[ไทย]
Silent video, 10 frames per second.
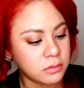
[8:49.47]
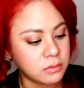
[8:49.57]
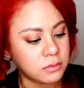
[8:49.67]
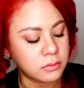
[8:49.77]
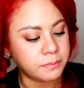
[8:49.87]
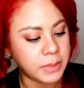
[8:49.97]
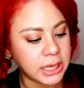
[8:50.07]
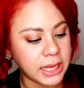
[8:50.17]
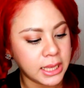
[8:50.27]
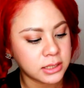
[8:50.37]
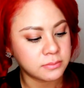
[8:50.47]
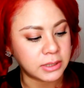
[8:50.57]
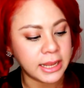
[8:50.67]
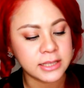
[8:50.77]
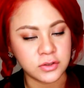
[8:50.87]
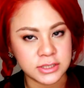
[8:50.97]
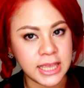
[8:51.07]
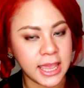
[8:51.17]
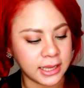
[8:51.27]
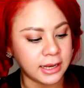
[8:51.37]
คือเป็นเลขเหมือนเลขจด
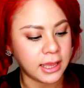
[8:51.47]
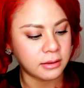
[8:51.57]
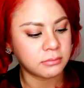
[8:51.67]
แจ้งอะไร